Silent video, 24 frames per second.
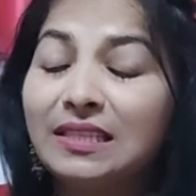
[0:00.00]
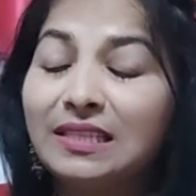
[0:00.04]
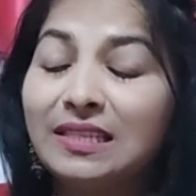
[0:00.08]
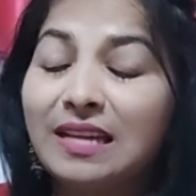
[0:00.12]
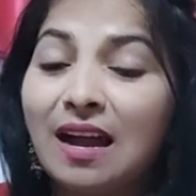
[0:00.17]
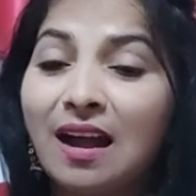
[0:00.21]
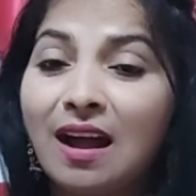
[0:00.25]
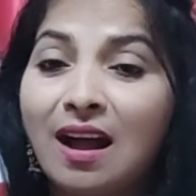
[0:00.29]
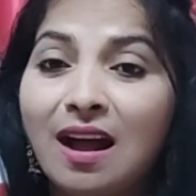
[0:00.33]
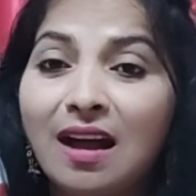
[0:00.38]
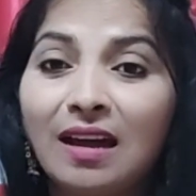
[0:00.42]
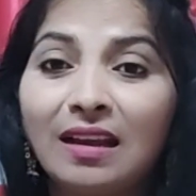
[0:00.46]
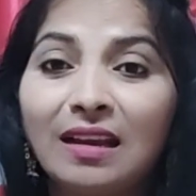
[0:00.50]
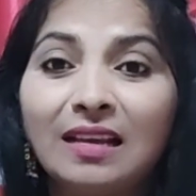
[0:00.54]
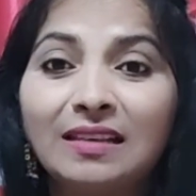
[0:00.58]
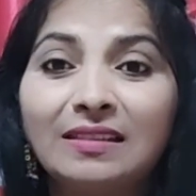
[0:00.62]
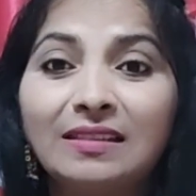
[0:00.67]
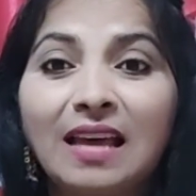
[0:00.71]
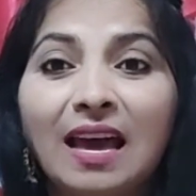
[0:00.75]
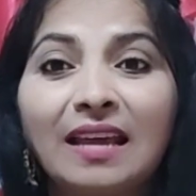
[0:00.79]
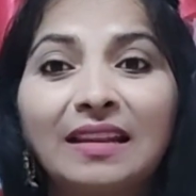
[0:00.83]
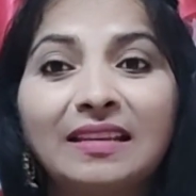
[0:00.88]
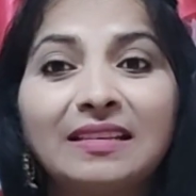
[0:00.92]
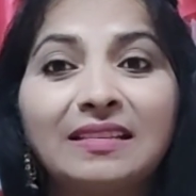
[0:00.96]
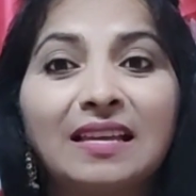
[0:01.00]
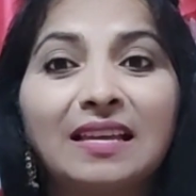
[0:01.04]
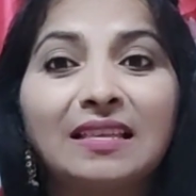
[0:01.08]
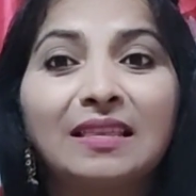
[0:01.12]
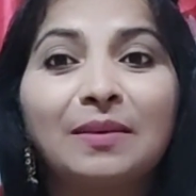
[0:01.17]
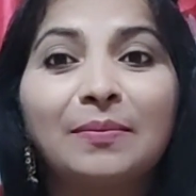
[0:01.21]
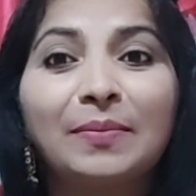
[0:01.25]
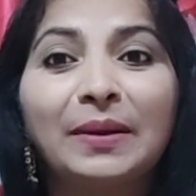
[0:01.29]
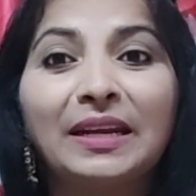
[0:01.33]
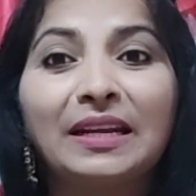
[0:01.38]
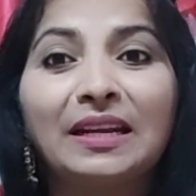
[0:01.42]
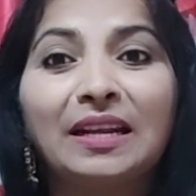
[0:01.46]
చాలా శారీస్
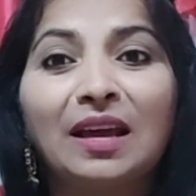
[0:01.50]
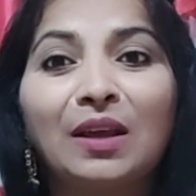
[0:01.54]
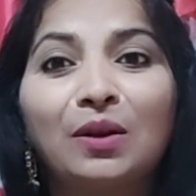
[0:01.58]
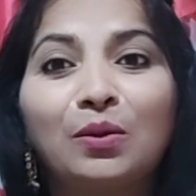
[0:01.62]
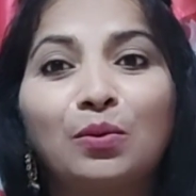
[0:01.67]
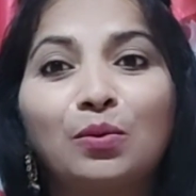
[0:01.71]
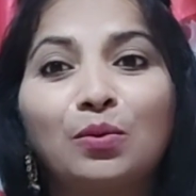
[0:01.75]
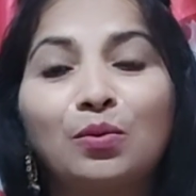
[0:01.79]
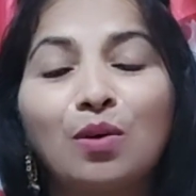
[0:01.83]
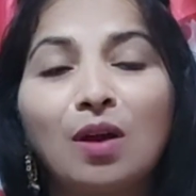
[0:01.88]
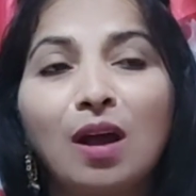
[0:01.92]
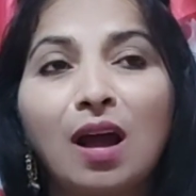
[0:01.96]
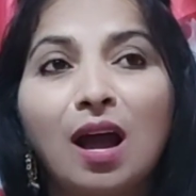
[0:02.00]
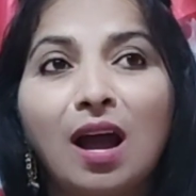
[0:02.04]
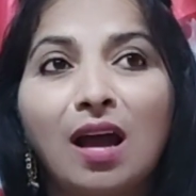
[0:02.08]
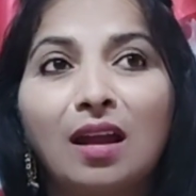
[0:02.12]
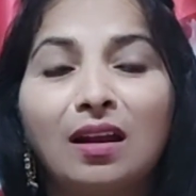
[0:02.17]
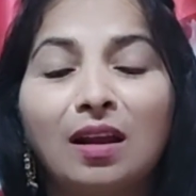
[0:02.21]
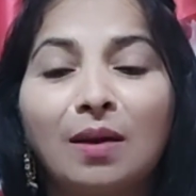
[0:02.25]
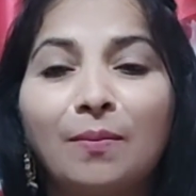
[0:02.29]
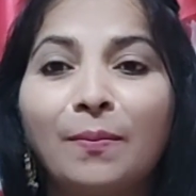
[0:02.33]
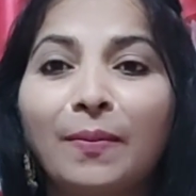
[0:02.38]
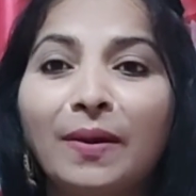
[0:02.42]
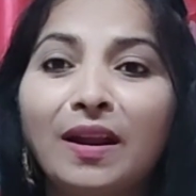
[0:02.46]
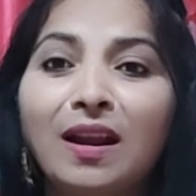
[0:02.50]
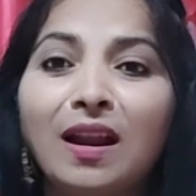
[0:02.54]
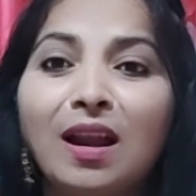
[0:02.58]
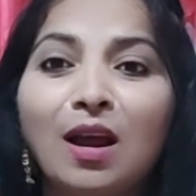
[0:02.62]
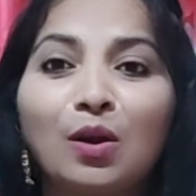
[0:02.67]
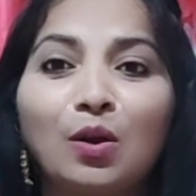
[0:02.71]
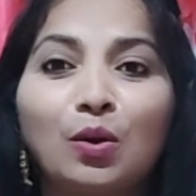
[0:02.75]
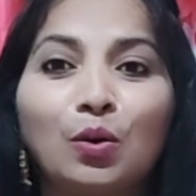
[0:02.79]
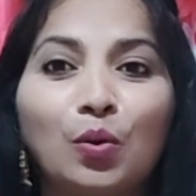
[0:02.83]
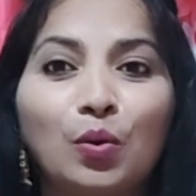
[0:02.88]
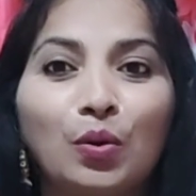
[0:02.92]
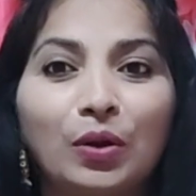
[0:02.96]
అయితే పెట్టాను ఆ నంబర్
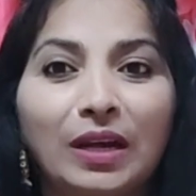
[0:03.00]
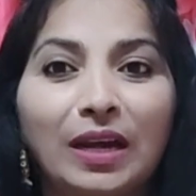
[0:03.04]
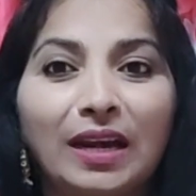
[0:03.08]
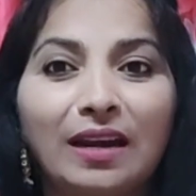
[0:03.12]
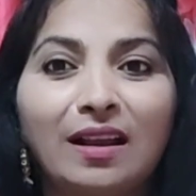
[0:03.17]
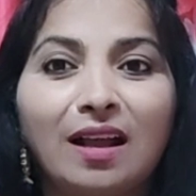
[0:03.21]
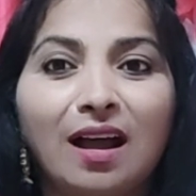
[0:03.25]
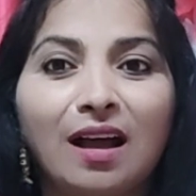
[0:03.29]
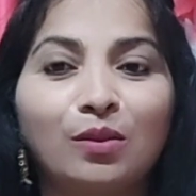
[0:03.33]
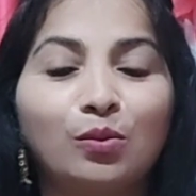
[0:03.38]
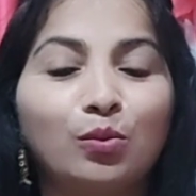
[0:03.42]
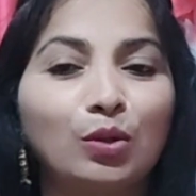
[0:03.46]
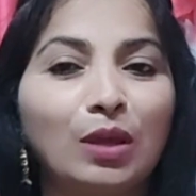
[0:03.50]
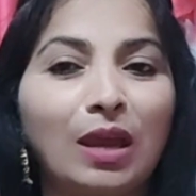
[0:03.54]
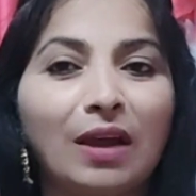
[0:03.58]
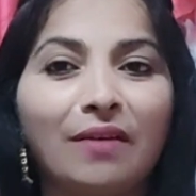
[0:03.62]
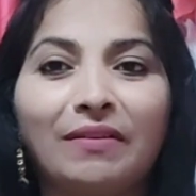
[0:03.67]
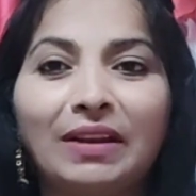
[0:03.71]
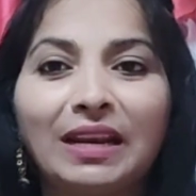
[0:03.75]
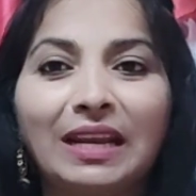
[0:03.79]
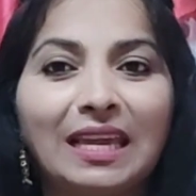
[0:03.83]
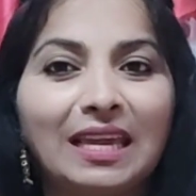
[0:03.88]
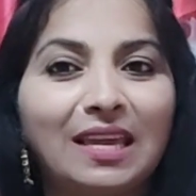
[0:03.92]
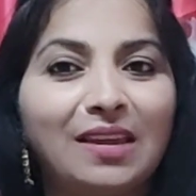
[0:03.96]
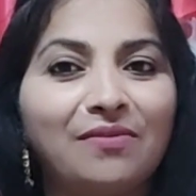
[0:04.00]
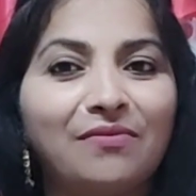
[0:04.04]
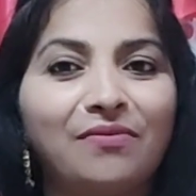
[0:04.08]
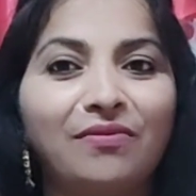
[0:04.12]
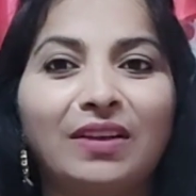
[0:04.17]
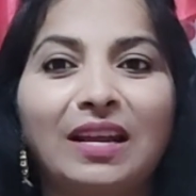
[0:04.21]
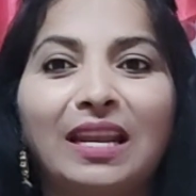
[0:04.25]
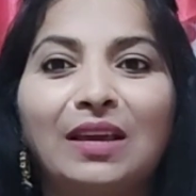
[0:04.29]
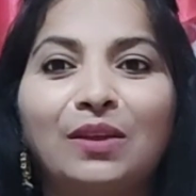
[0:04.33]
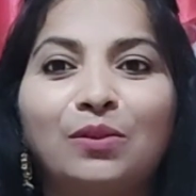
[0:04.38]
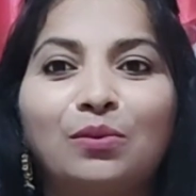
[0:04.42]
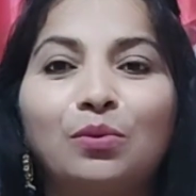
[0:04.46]
నాకు నోటెడ్ కాదు ఎవరికీ
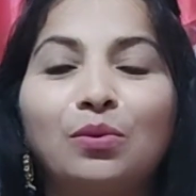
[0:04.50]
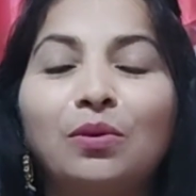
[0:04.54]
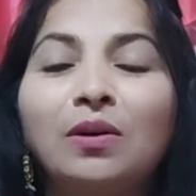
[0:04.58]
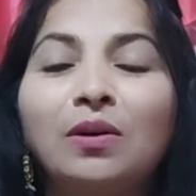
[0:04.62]
ఇవ్వలేదు